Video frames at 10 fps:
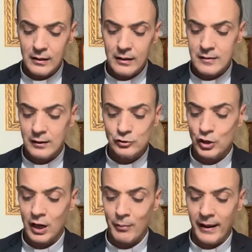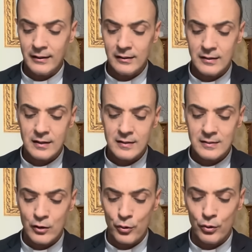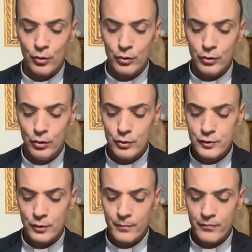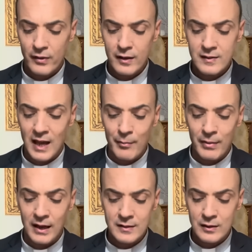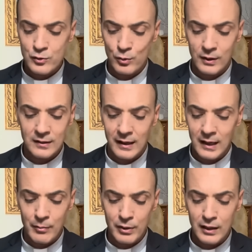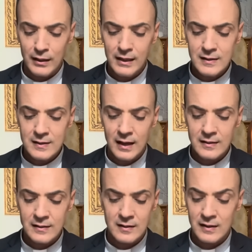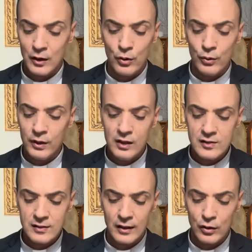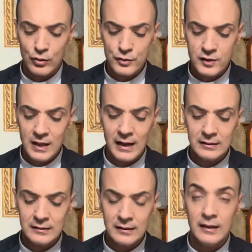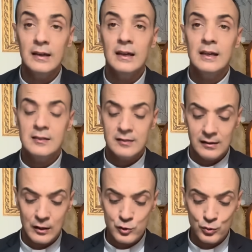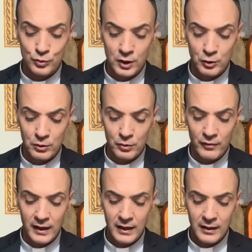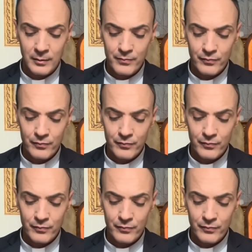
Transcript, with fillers: sinceramente se sei orgoglioso, se ami la sensualità e la pigrizia, se sei egoista, incostante, se trascuri i tuoi doveri.